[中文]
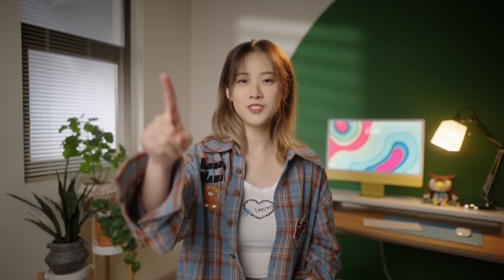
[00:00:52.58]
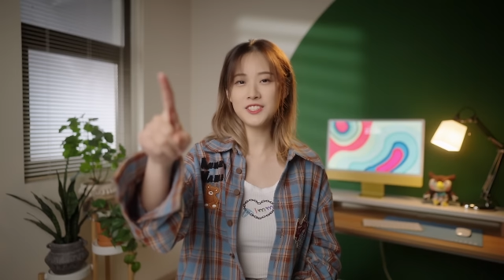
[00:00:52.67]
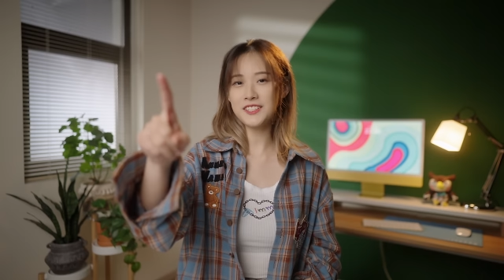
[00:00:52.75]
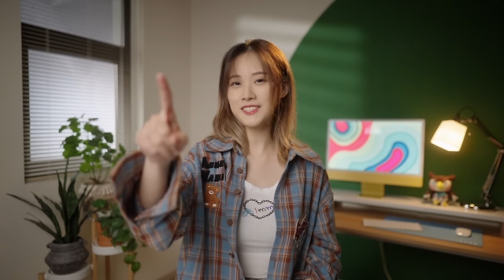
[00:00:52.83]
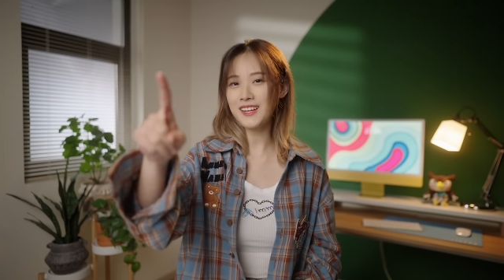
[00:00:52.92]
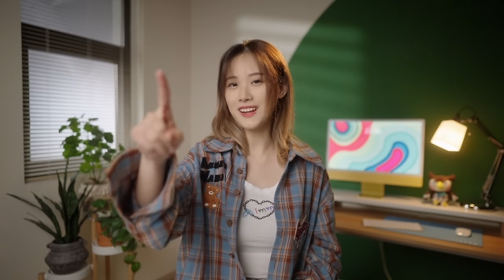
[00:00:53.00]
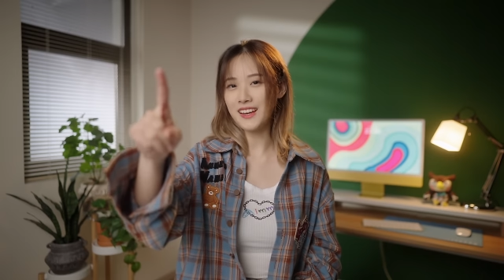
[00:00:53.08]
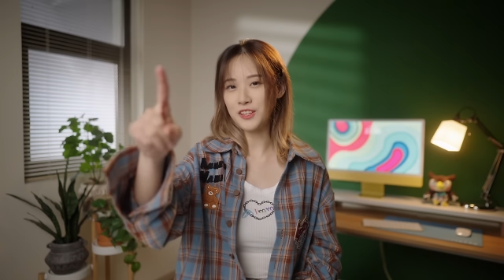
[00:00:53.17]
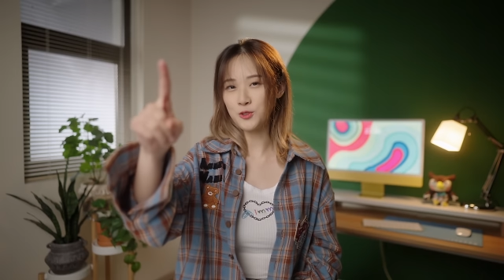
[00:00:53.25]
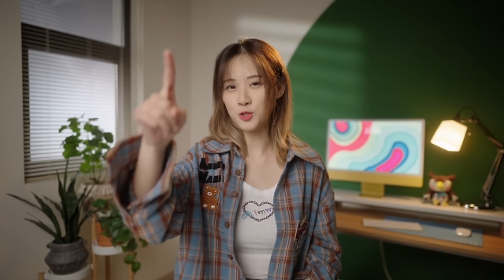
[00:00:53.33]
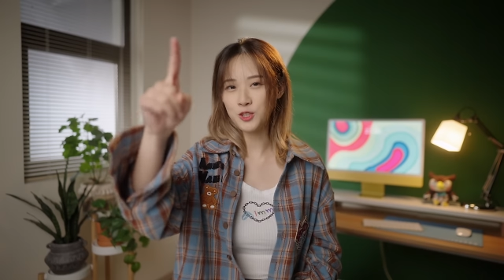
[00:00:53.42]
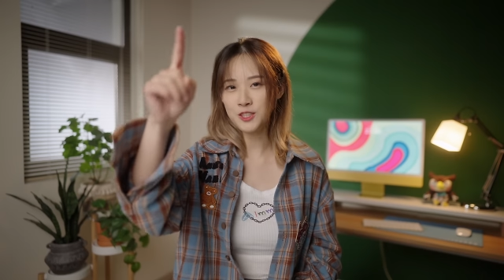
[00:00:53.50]
接下来
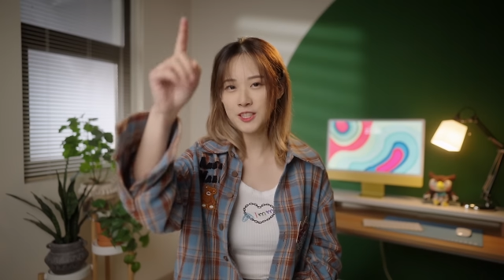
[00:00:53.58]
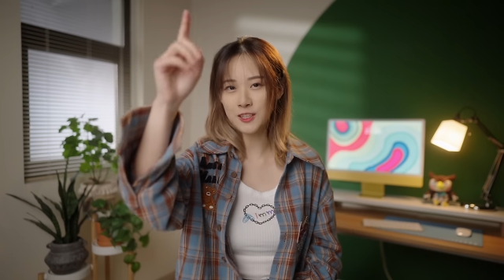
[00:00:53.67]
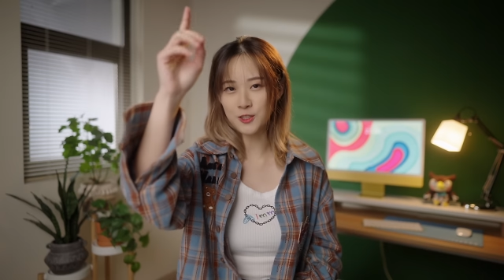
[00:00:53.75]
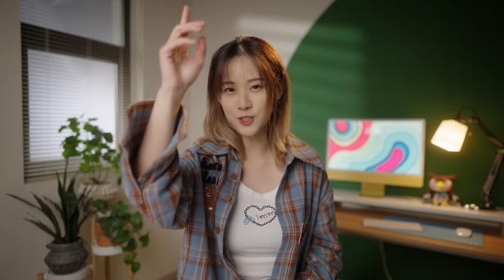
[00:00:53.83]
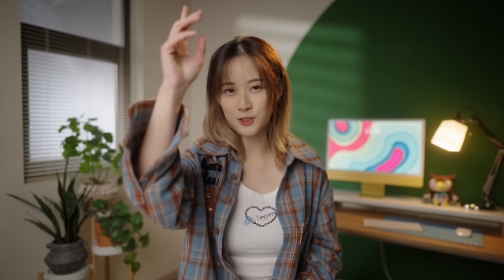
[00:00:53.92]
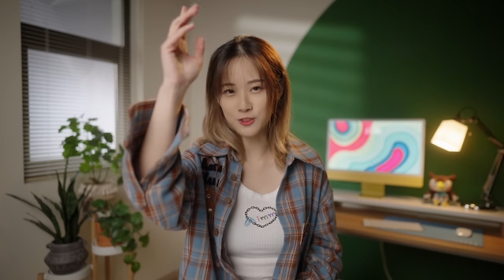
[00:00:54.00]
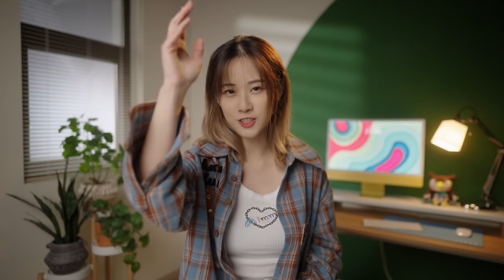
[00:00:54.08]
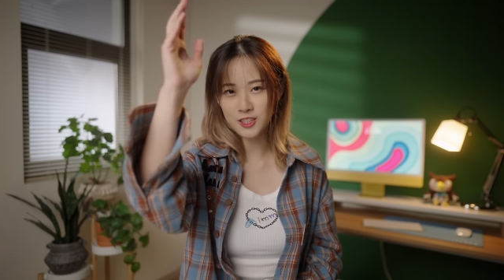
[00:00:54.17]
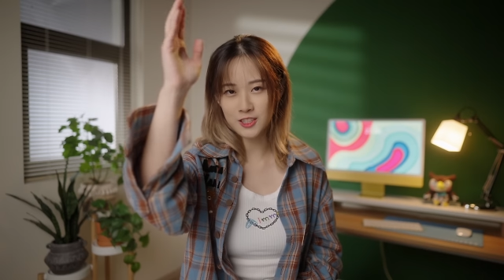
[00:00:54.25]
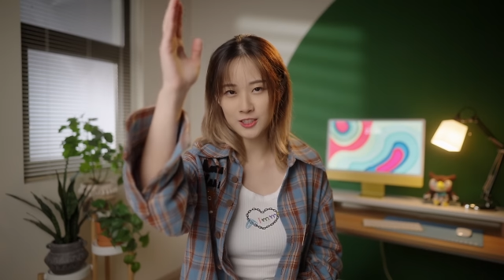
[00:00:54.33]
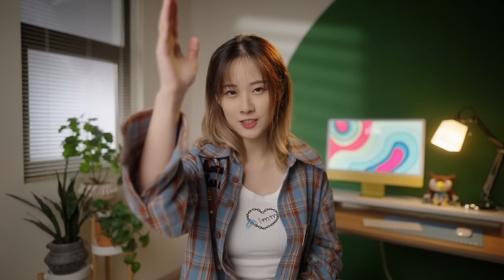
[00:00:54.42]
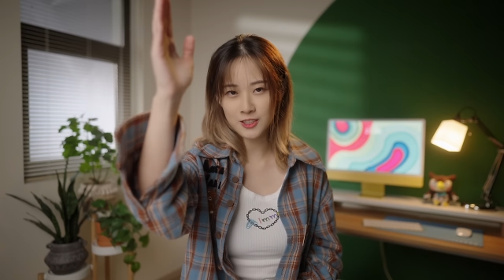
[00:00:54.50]
就是见证
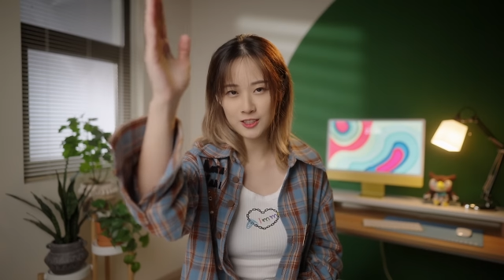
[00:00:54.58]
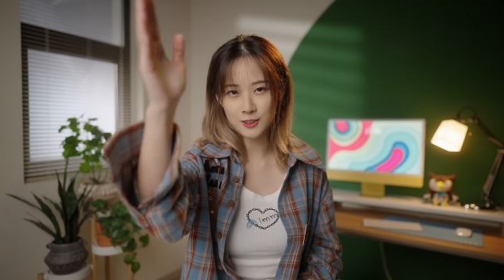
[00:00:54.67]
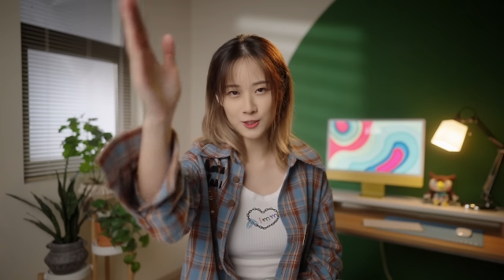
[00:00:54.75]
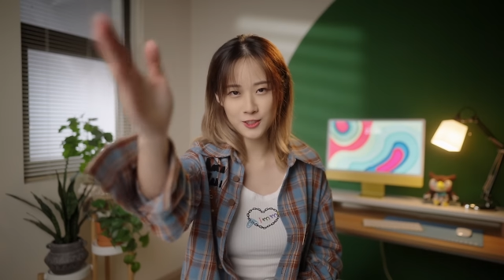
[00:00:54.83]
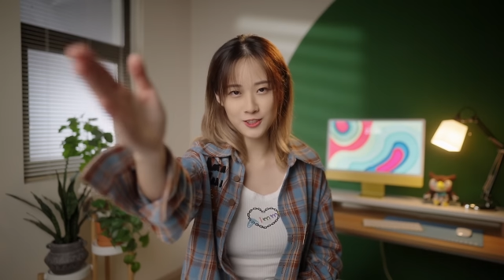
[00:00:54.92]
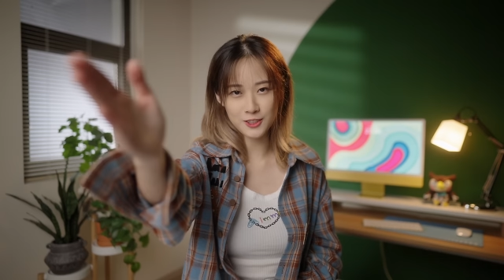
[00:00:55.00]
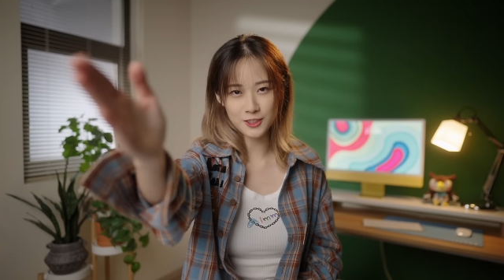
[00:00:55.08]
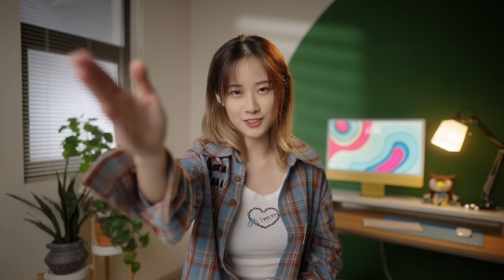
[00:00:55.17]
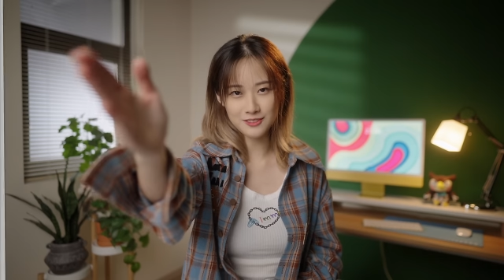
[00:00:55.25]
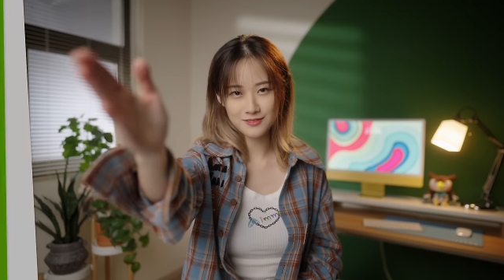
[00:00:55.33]
奇迹的时刻。